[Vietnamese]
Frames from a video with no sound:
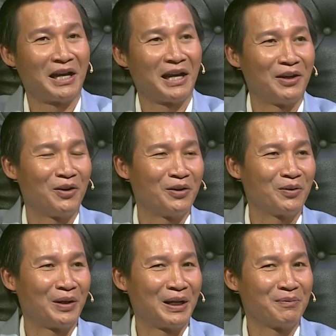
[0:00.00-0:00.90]
tại Hà Nội
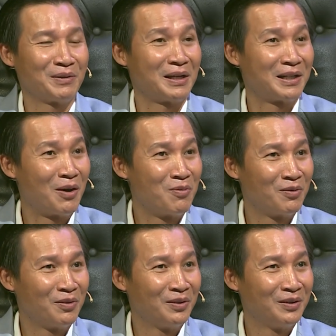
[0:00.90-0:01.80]
của em thành công
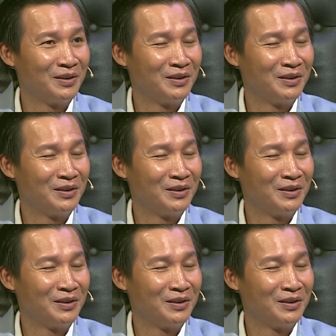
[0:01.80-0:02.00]
dạ.